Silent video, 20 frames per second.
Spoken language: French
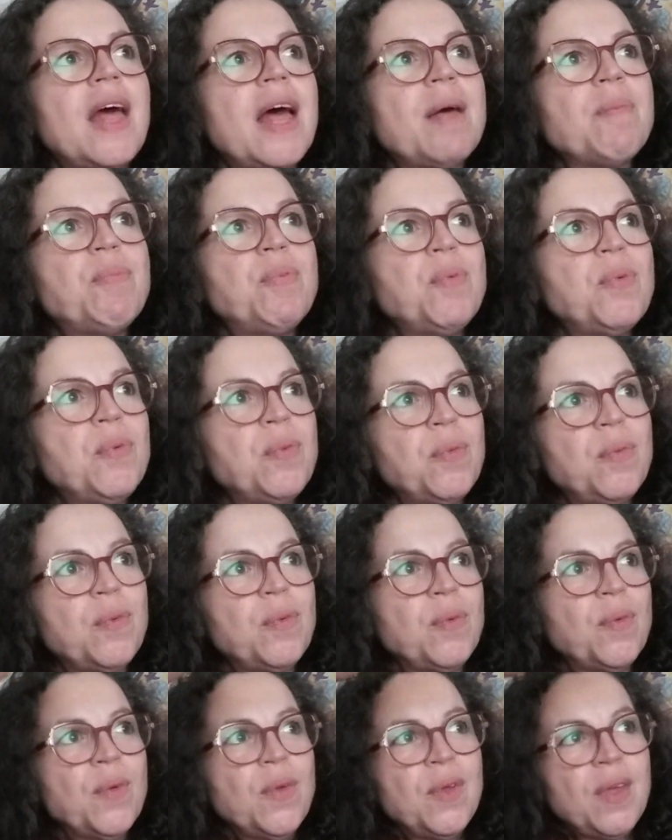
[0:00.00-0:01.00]
un
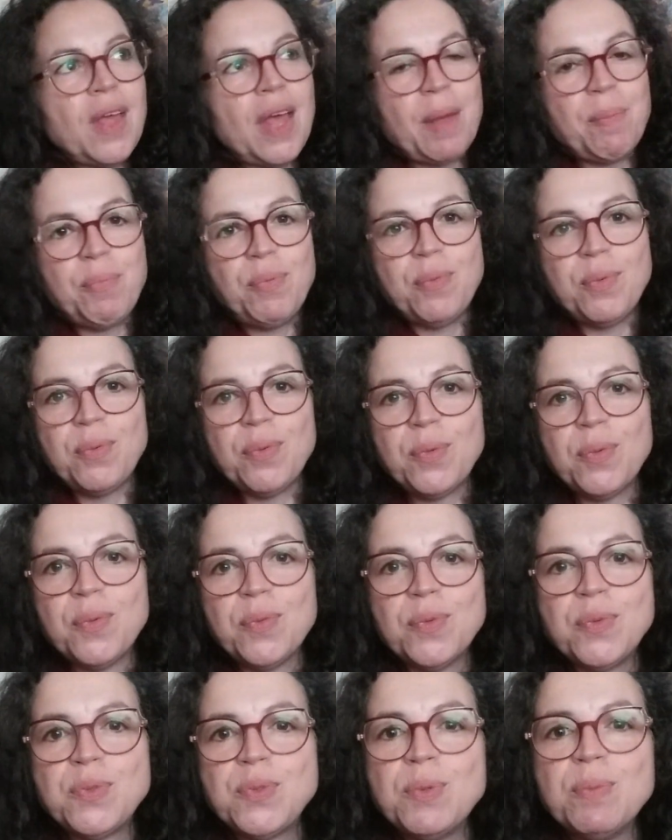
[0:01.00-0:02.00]
peu, un
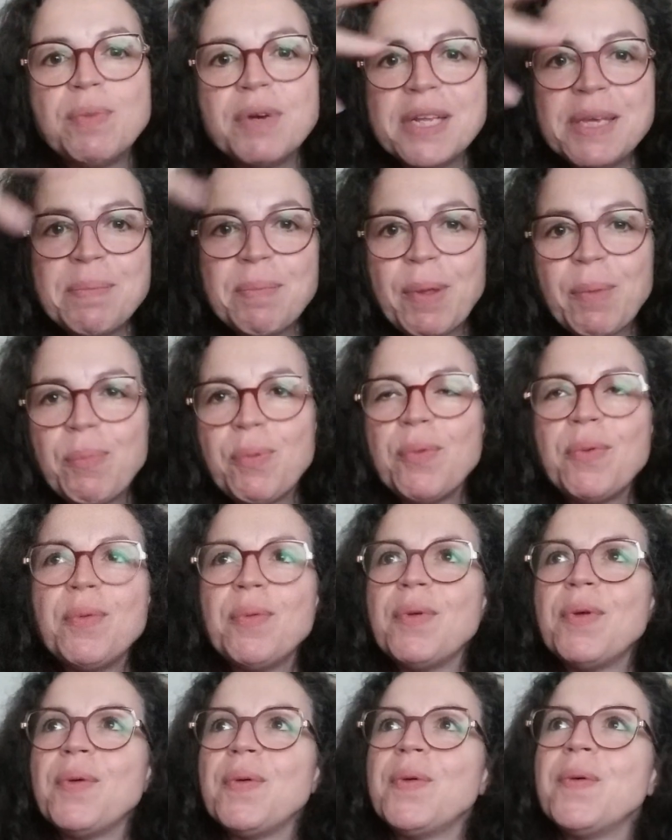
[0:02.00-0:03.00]
peu sublime, un
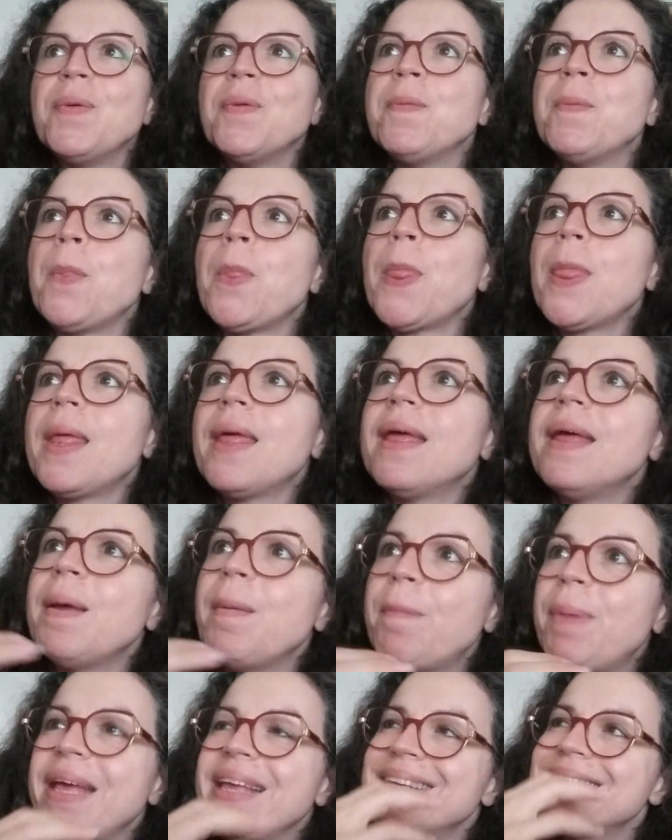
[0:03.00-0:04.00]
peu
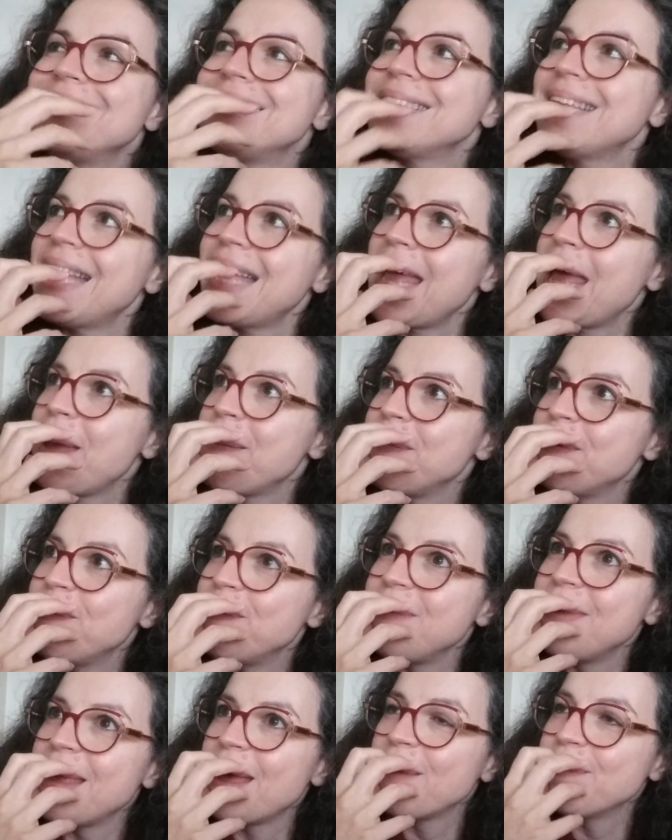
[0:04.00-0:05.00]
pas extrême,
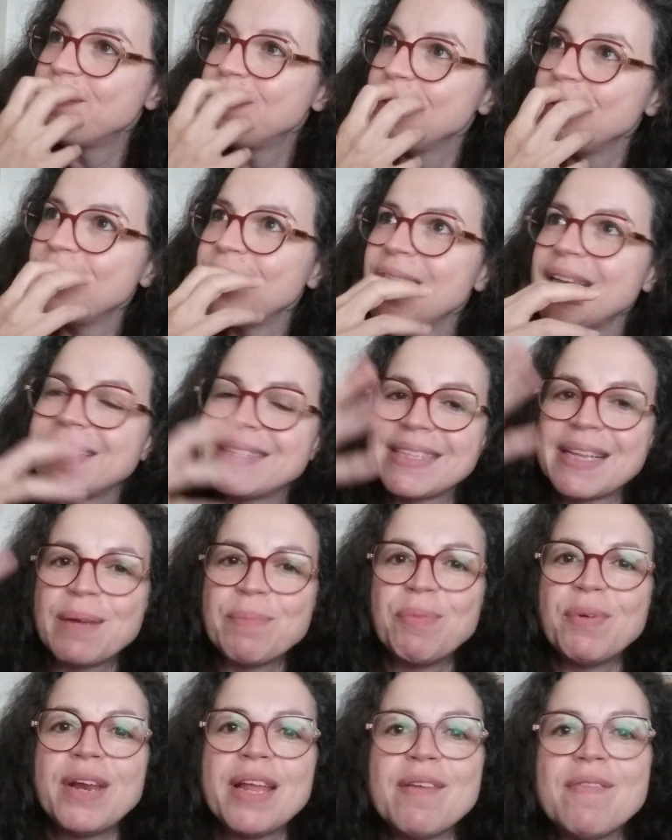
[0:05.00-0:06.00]
mais un peu
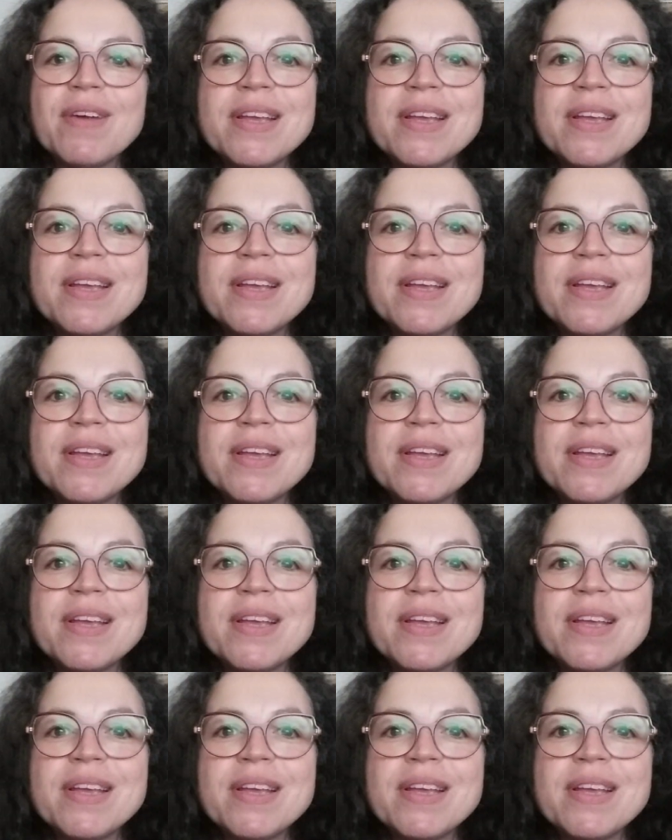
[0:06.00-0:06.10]
extrapolé.